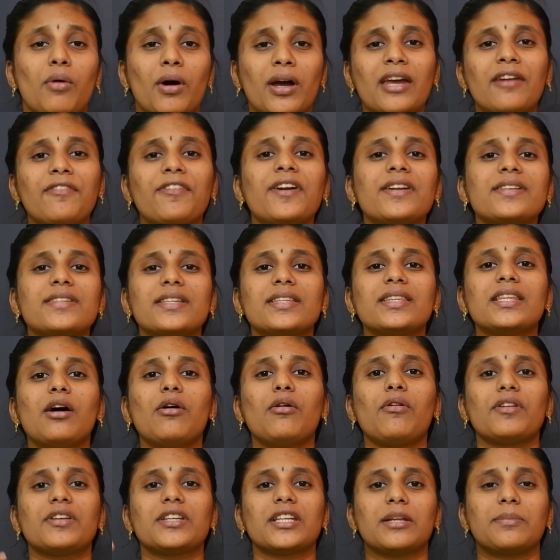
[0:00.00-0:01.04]
ஓகே ஃப்ரெண்ட்ஸ் இந்த
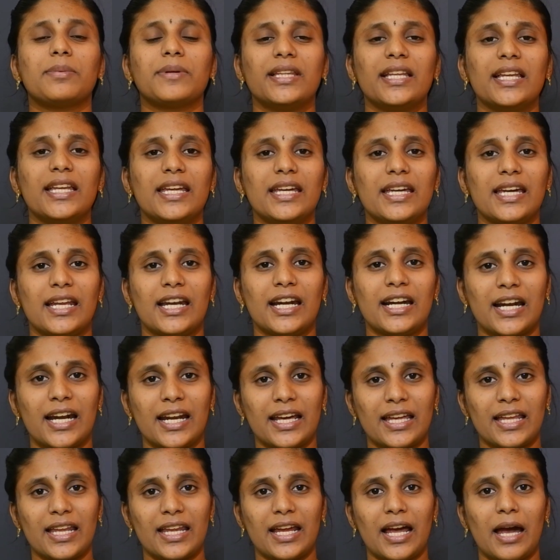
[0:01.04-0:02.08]
ஒரு விஷயத்தை பற்றி நீங்கள் என்ன
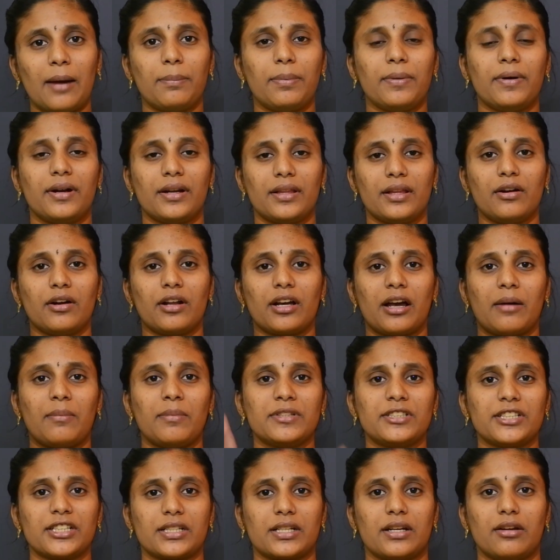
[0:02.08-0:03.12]
நினைக்கிறீங்க அப்படின்றத என்னோட
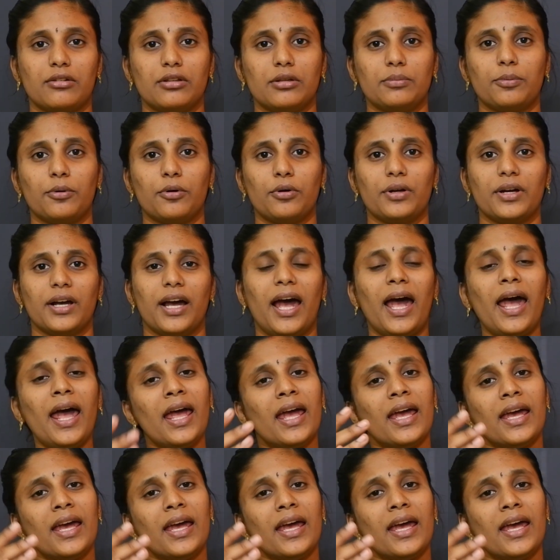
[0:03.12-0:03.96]
கமெண்ட் செக்ஷனில் வந்து போடுங்க